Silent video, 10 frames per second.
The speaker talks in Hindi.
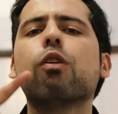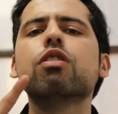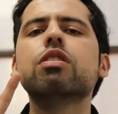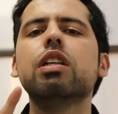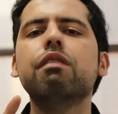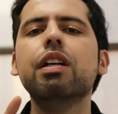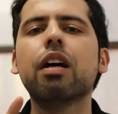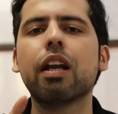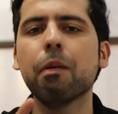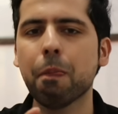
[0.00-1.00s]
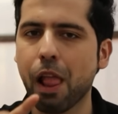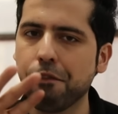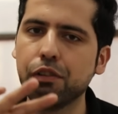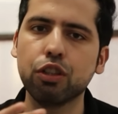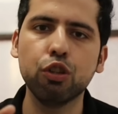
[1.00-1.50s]
और इस सीवीड का ना
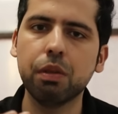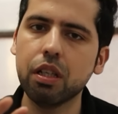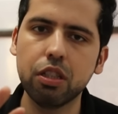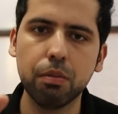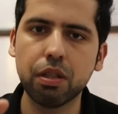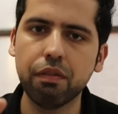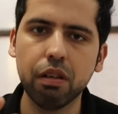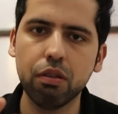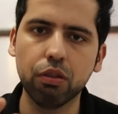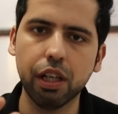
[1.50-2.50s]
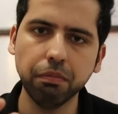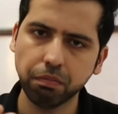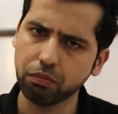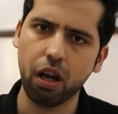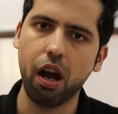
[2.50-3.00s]
वैसे तो बड़ा अजीब सा फ्लेवर होता है
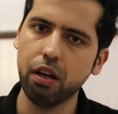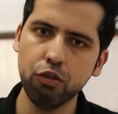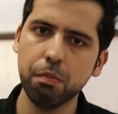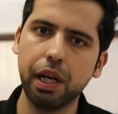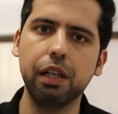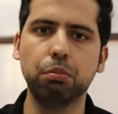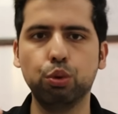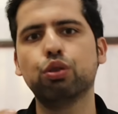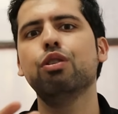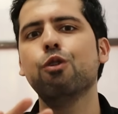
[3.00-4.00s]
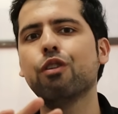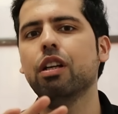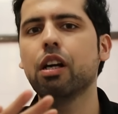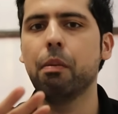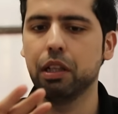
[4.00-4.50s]
आई डोंट माइंड मोस्टली लोग
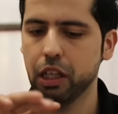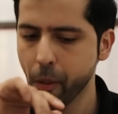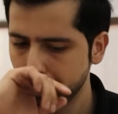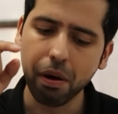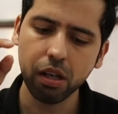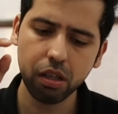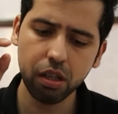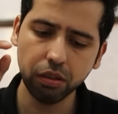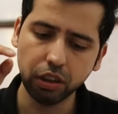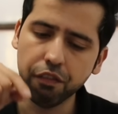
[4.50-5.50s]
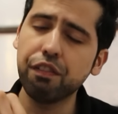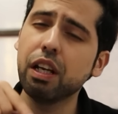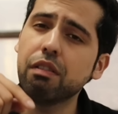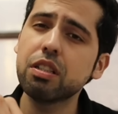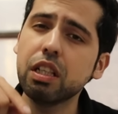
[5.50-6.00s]
नहीं खा पाते बट ये
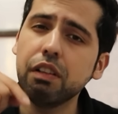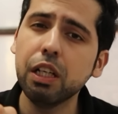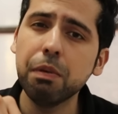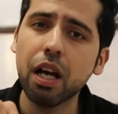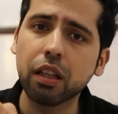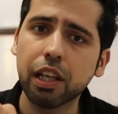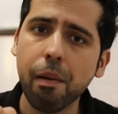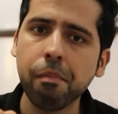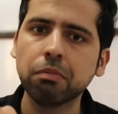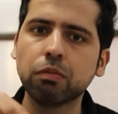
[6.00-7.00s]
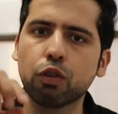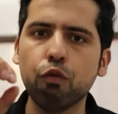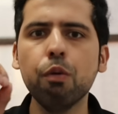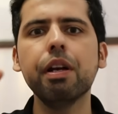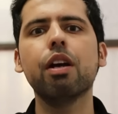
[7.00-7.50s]
फ्लेवर सीवीड भी आती है
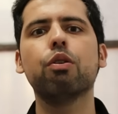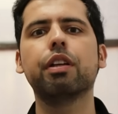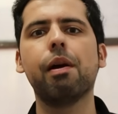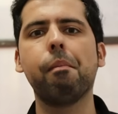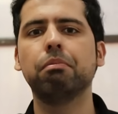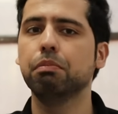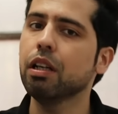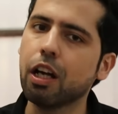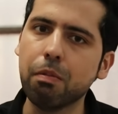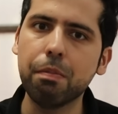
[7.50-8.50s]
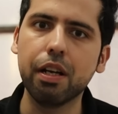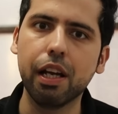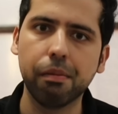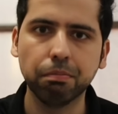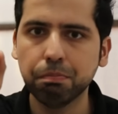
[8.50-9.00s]
वो बढ़िया होती है मेरे घर में पड़ी
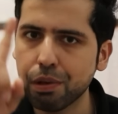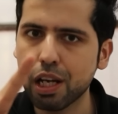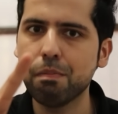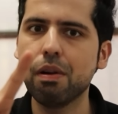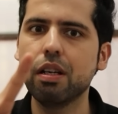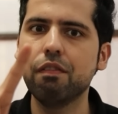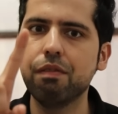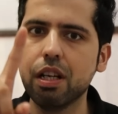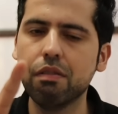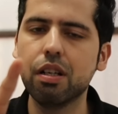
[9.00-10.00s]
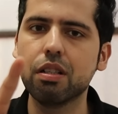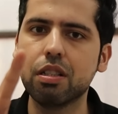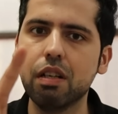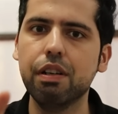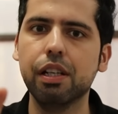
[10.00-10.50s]
है पेरी पेरी फ्लेवर्ड
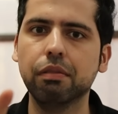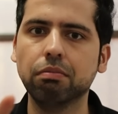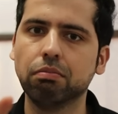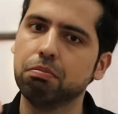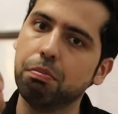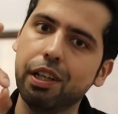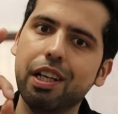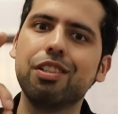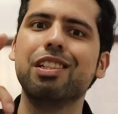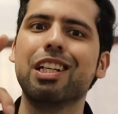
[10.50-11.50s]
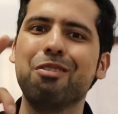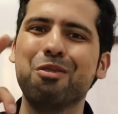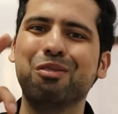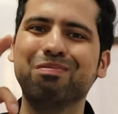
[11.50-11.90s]
सीवीड बढ़िया चीज़ है वो